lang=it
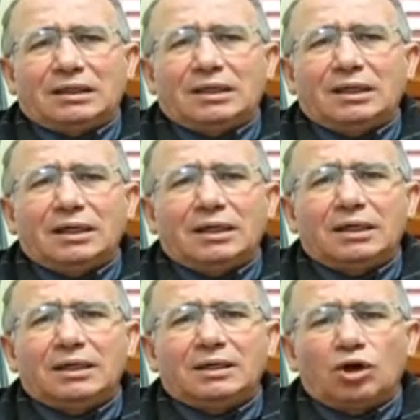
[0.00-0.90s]

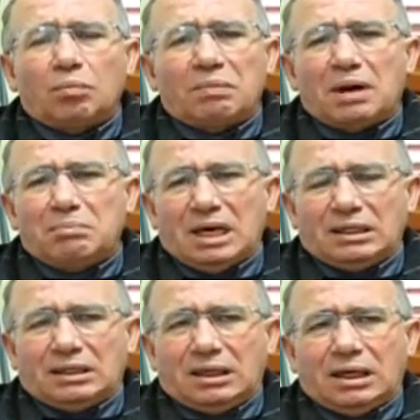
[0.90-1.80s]
eh,
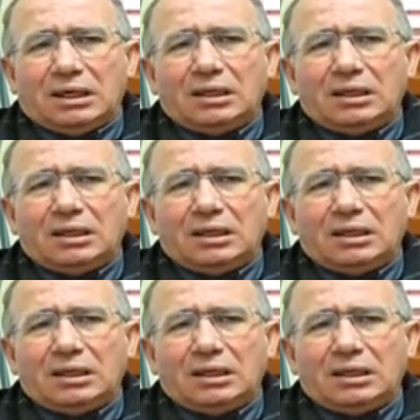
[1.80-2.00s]
globalmente,